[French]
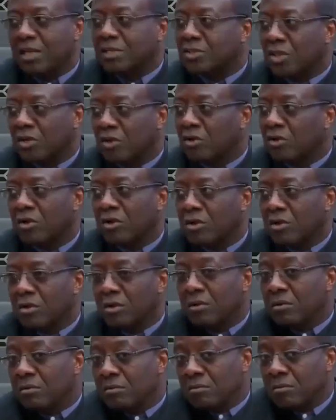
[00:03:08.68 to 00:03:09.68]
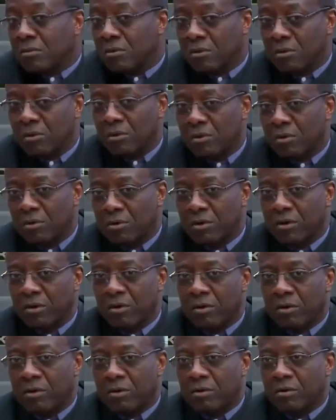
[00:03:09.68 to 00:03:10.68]
les gens euh,
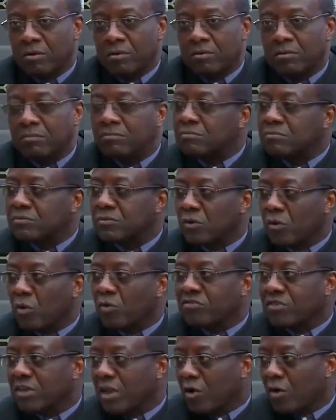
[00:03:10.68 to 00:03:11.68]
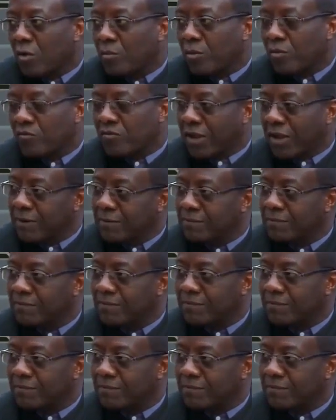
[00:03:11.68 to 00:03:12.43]
le considèrent comme profane.